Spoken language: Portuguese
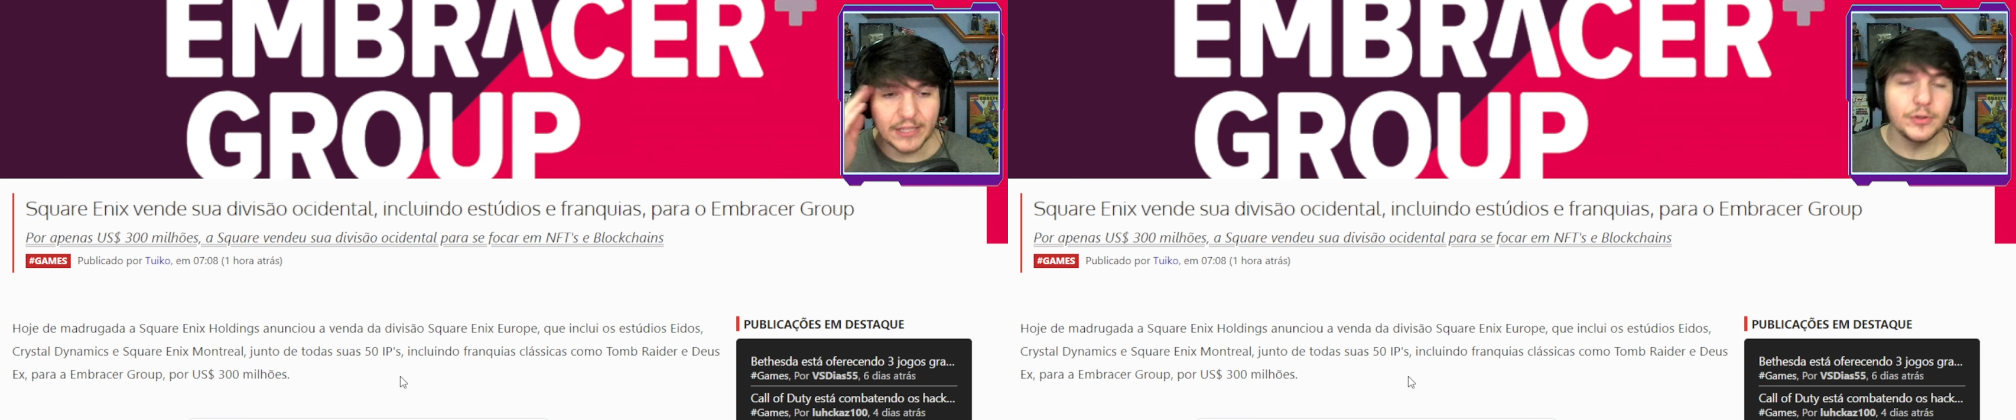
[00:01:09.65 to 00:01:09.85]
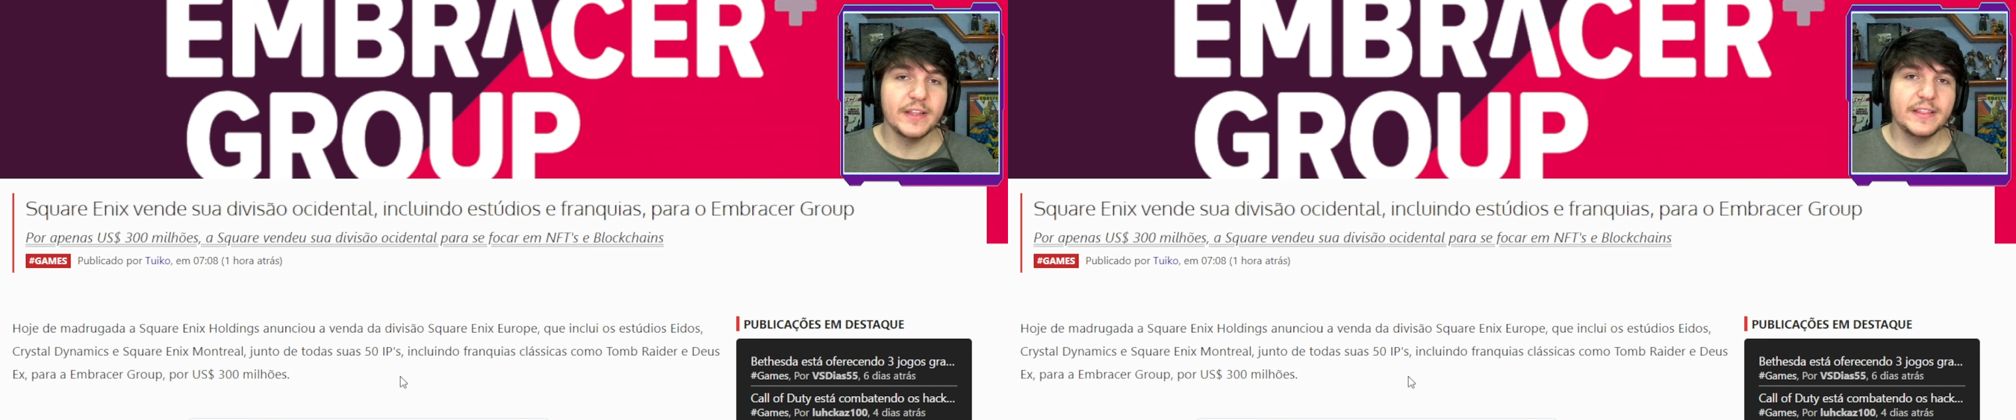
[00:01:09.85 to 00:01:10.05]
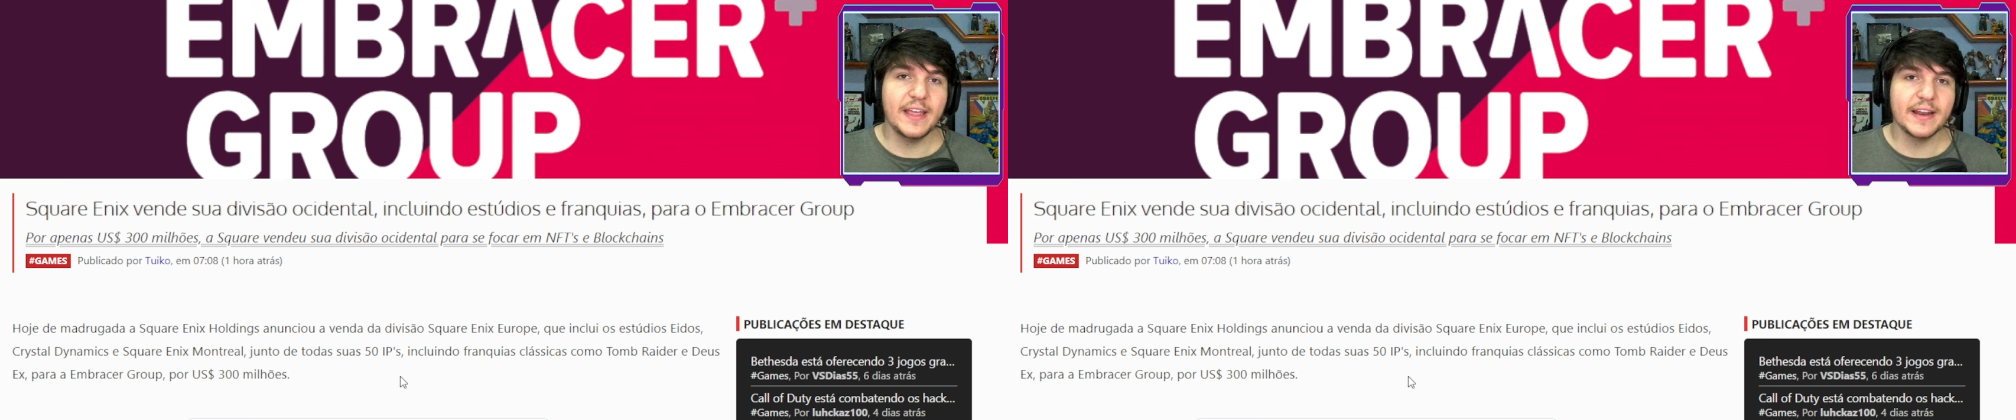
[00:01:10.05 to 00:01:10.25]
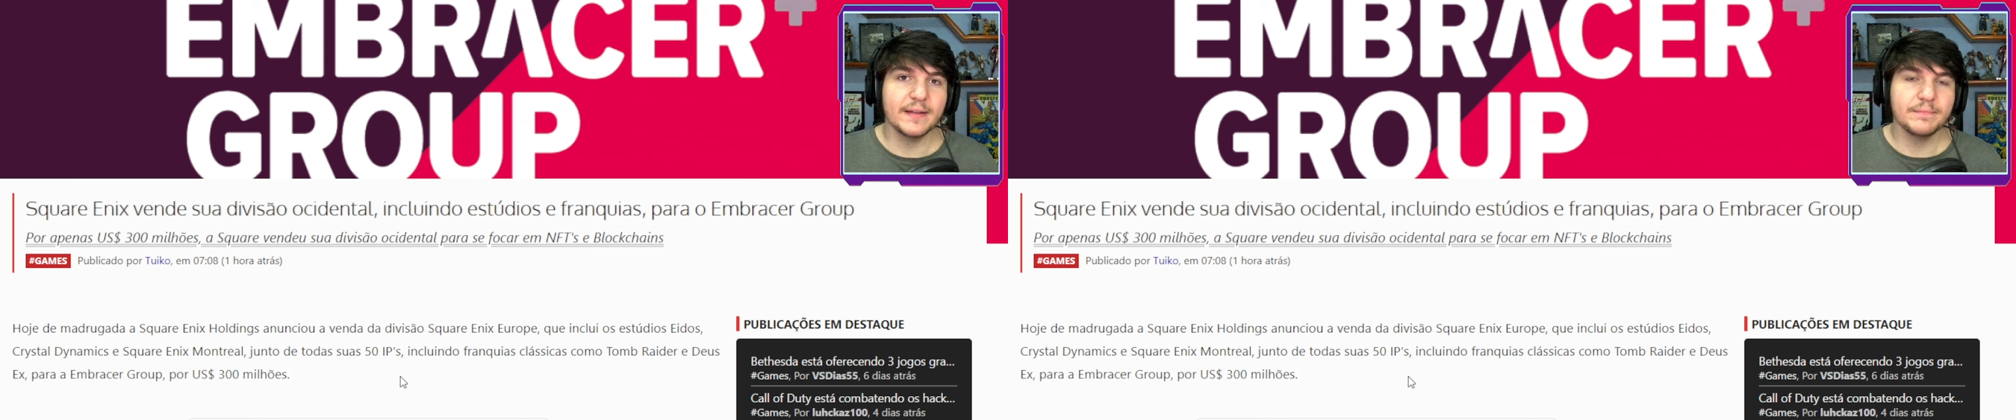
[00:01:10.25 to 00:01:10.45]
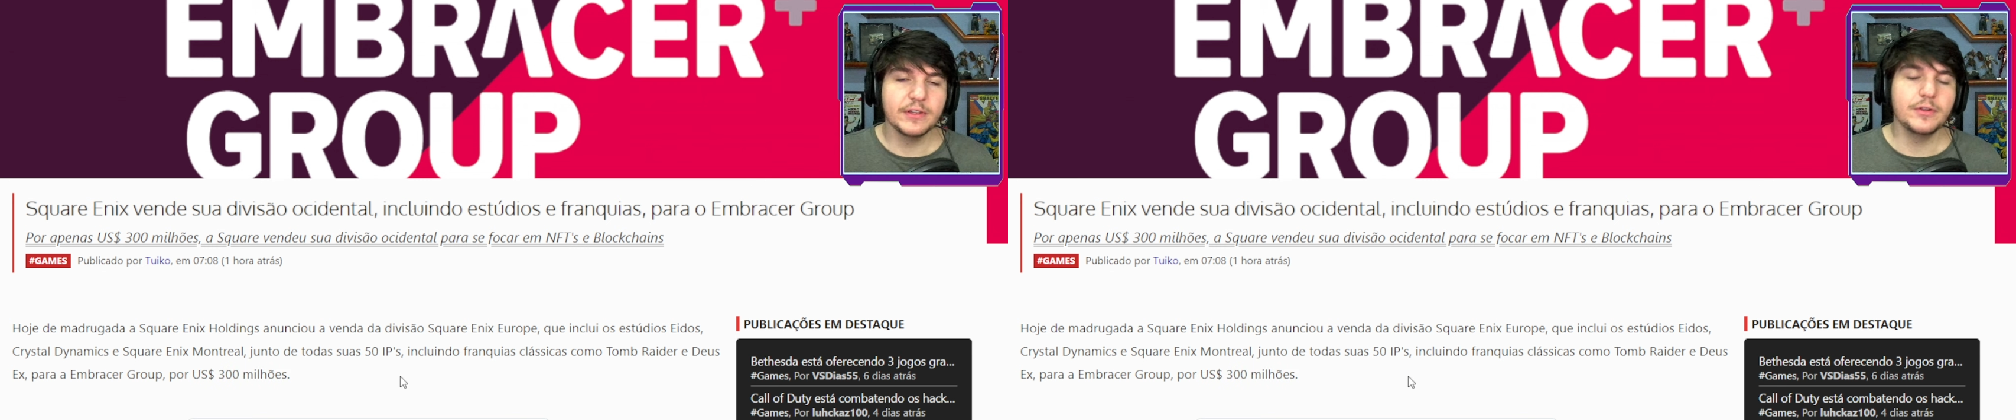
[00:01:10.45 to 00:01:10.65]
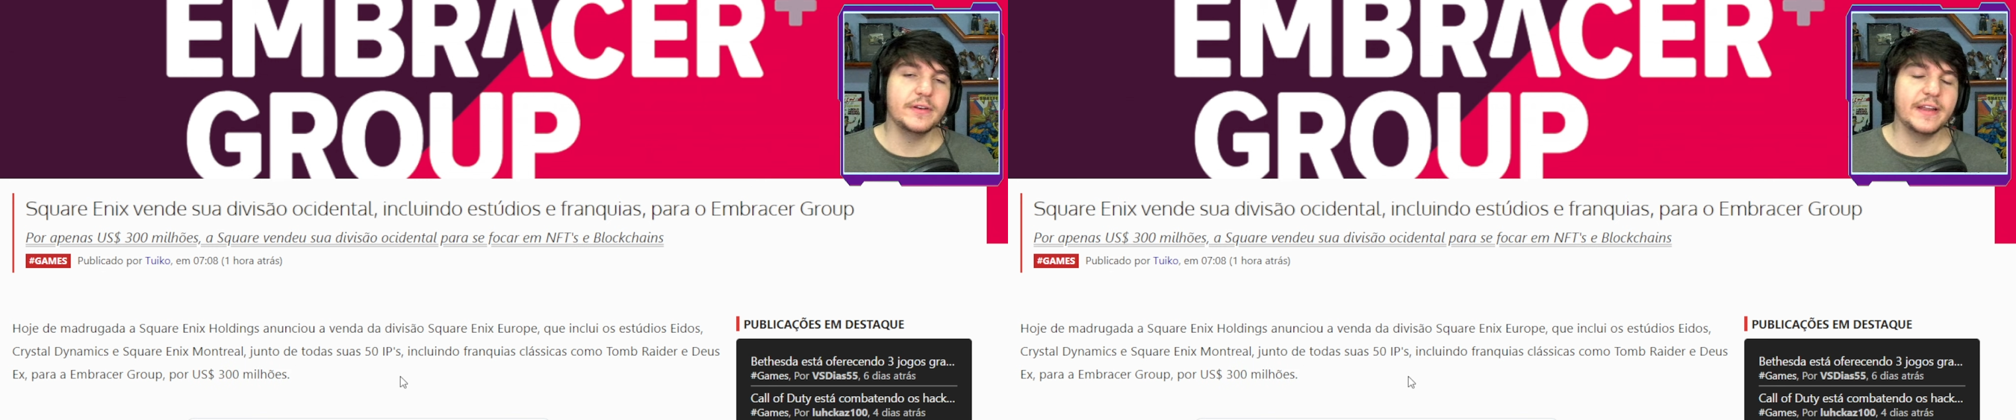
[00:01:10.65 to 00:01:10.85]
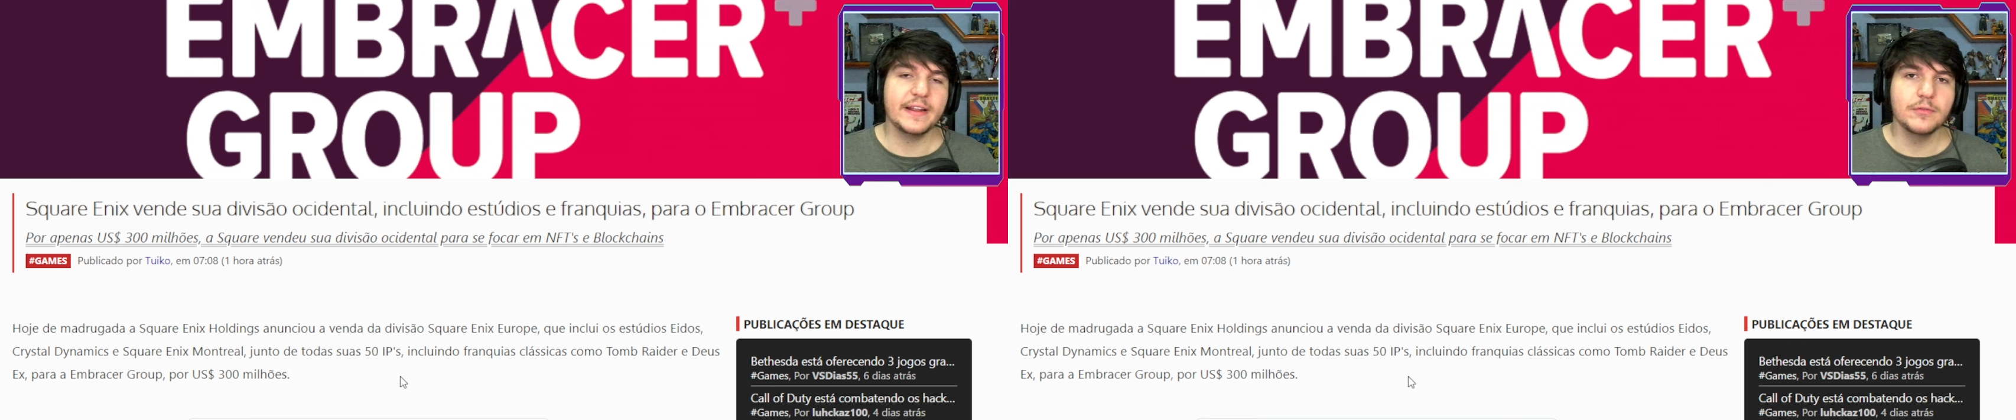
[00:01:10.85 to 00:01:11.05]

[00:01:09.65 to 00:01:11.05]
doideira, que doideira.